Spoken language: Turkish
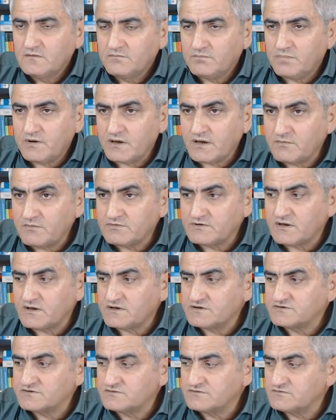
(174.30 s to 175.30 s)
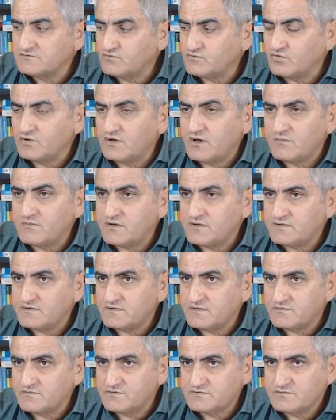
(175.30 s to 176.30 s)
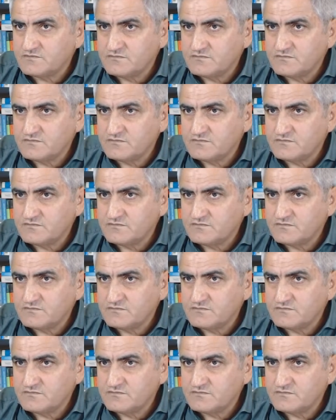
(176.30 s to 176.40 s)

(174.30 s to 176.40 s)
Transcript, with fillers: Bana mı danıştın? Kullanmayalım demiş.